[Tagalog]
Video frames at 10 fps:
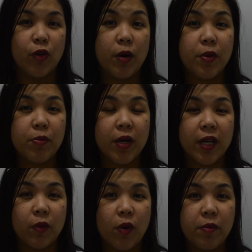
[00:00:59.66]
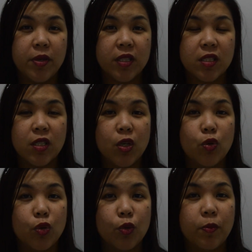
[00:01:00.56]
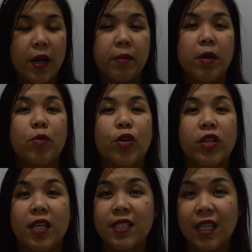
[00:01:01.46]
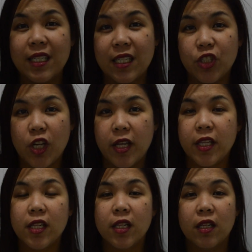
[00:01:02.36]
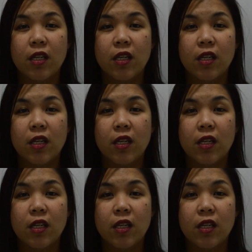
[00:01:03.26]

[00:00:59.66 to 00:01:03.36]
Ano nga ba yung mga requirements ni YouTube para ma-monetize ang isang channel?